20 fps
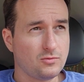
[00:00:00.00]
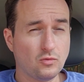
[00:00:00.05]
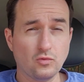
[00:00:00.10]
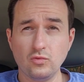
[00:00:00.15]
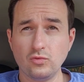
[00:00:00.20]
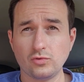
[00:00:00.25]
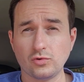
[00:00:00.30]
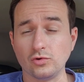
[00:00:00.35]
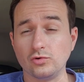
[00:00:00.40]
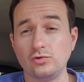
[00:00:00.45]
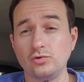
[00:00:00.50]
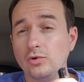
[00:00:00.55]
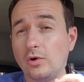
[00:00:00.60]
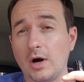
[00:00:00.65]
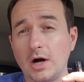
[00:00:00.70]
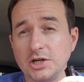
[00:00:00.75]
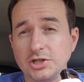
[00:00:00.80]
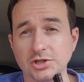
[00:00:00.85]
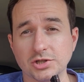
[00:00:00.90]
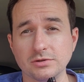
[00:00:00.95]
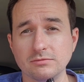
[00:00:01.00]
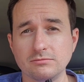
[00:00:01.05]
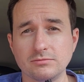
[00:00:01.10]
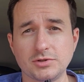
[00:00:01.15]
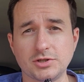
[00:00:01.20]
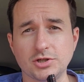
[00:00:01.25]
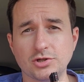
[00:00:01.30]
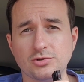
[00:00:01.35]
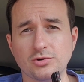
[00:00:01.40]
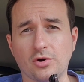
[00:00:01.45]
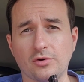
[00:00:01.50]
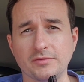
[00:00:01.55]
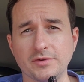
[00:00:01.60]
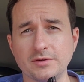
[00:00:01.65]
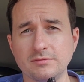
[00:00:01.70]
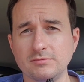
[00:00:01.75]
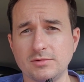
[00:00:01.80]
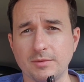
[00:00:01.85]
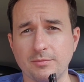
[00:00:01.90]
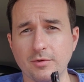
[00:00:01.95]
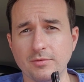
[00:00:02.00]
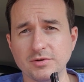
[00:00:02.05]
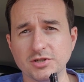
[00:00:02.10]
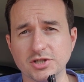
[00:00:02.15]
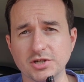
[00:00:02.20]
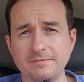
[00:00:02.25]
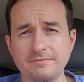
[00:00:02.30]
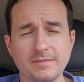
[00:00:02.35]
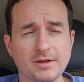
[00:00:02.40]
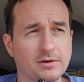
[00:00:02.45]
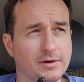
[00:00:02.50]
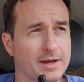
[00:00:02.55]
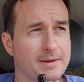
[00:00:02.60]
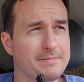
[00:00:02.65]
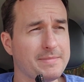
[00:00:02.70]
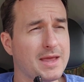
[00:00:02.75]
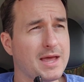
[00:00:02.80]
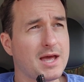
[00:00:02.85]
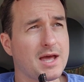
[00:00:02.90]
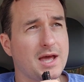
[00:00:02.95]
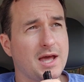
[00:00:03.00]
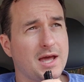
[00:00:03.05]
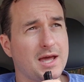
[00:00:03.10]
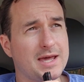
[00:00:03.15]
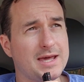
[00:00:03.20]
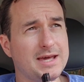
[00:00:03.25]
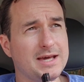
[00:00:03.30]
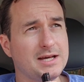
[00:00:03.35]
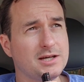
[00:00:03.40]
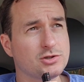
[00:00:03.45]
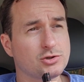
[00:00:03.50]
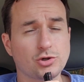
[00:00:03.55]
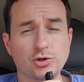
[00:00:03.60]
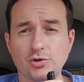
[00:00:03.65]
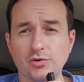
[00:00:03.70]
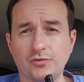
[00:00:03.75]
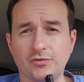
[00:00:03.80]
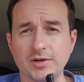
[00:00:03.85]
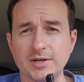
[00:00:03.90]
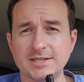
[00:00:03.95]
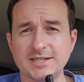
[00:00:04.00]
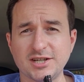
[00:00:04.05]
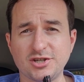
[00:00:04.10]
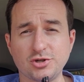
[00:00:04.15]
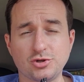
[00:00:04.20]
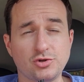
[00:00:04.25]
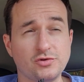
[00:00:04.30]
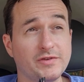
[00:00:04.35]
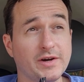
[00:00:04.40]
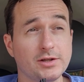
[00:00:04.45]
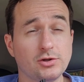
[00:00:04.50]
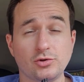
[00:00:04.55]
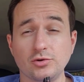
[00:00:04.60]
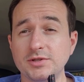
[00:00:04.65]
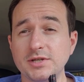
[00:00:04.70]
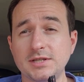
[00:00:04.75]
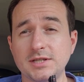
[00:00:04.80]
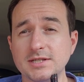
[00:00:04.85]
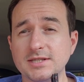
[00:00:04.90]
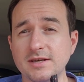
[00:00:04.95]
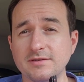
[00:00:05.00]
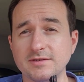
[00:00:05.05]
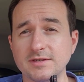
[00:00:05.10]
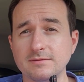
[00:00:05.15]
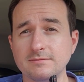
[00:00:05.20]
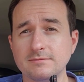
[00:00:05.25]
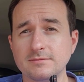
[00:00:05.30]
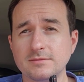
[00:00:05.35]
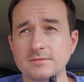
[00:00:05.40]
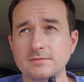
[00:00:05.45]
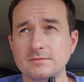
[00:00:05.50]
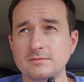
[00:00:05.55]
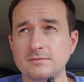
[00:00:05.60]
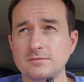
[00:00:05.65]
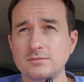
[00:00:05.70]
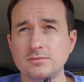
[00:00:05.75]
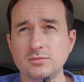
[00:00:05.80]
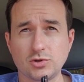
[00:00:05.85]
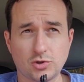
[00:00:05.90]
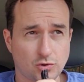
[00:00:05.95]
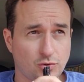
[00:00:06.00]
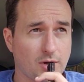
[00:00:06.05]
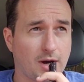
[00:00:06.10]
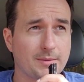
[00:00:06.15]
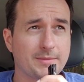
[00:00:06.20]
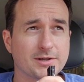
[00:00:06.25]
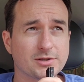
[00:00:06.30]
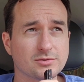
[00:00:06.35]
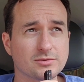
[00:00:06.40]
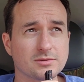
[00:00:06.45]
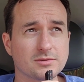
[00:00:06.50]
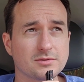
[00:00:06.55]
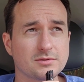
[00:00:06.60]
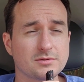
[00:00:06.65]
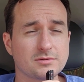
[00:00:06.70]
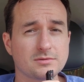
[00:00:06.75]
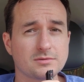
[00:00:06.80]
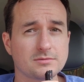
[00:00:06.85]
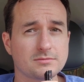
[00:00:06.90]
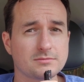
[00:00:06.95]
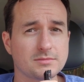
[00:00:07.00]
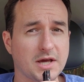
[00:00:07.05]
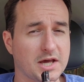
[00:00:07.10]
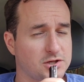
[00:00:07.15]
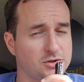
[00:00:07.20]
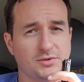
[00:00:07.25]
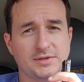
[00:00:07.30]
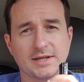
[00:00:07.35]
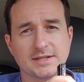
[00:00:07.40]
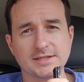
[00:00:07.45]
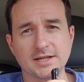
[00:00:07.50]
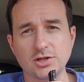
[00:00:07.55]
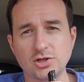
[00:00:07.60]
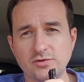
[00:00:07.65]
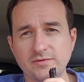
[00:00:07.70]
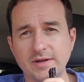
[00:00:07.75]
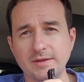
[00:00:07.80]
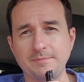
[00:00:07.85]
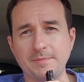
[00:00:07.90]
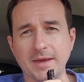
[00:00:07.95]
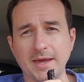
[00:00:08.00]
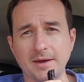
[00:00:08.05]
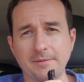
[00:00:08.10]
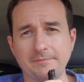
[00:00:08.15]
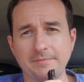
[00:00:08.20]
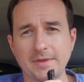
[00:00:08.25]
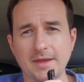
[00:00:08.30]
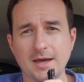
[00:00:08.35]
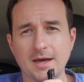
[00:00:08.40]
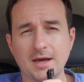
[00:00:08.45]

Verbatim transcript: ou que tu auras acheté si tu as envie. T'es pas obligé, ok et ce que tu fais, c'est que tu vas donner tes avis sur Amazon. Et suite à ça, tu vas être payé.